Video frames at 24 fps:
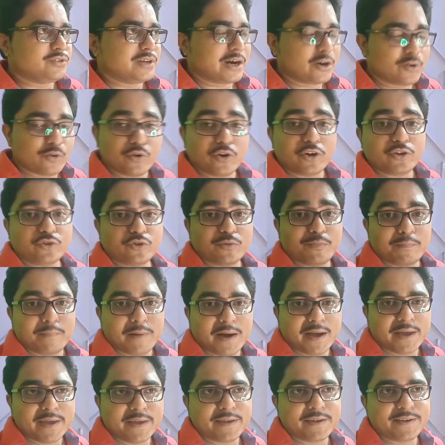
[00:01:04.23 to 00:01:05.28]
জানো হয়তো
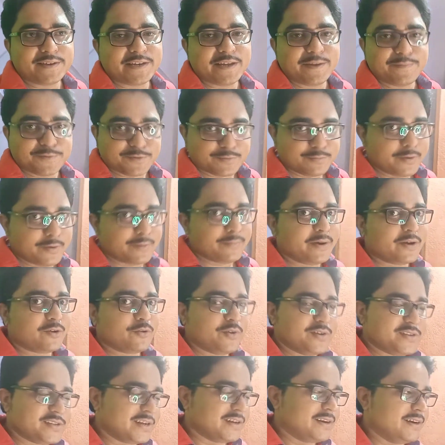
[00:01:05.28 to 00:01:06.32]
মাই টিপস বিবেক
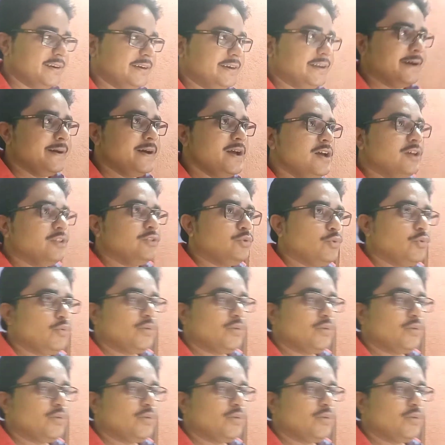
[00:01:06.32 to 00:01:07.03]
ওই চ্যানেলটা তো